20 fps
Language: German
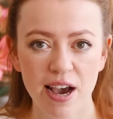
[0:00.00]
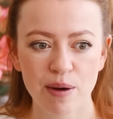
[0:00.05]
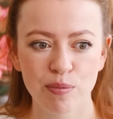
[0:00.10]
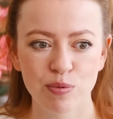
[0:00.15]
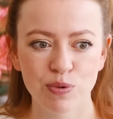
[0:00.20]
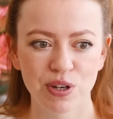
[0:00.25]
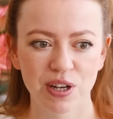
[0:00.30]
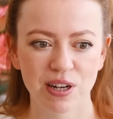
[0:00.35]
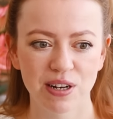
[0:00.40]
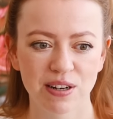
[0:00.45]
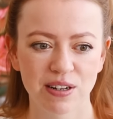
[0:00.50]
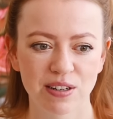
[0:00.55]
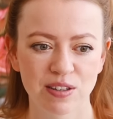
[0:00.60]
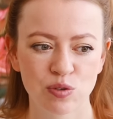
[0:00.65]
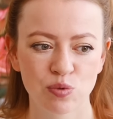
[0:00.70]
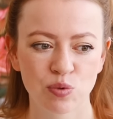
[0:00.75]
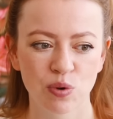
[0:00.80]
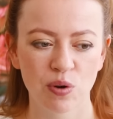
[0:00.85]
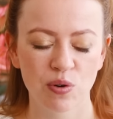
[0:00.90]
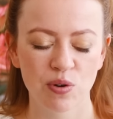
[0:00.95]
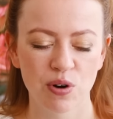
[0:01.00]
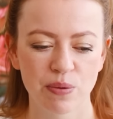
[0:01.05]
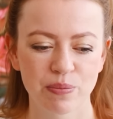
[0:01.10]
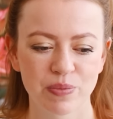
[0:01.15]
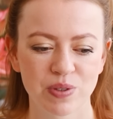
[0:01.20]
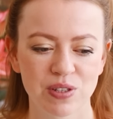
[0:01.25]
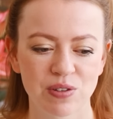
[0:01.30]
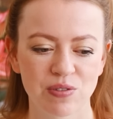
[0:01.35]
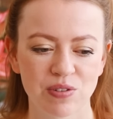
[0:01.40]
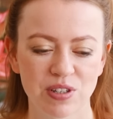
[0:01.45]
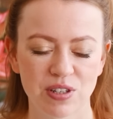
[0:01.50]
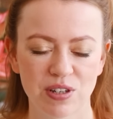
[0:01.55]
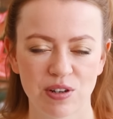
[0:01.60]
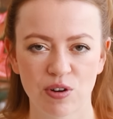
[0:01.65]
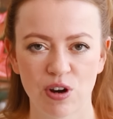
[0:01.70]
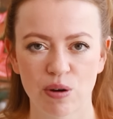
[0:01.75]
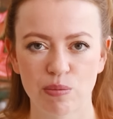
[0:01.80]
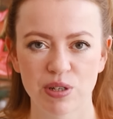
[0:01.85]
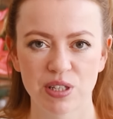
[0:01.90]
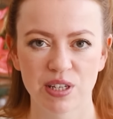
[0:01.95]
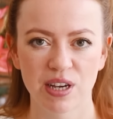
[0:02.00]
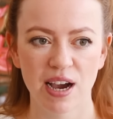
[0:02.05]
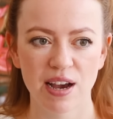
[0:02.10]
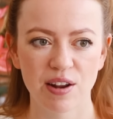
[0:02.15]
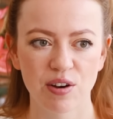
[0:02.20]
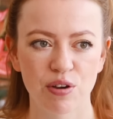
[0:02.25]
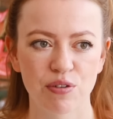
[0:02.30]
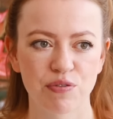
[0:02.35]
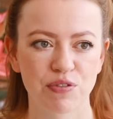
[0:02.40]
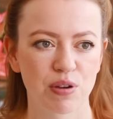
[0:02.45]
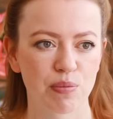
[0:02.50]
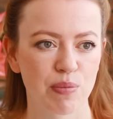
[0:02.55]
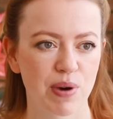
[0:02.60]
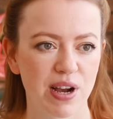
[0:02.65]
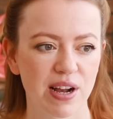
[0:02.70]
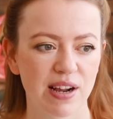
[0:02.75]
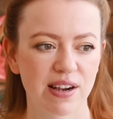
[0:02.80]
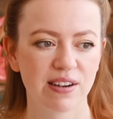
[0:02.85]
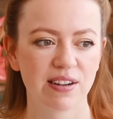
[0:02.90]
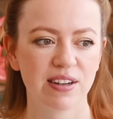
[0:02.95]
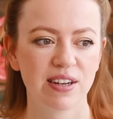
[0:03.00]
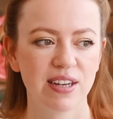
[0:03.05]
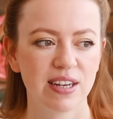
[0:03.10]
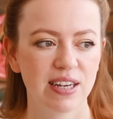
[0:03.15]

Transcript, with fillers: Abonnenten dazugekommen sind und ich in den Kommentaren öfter mal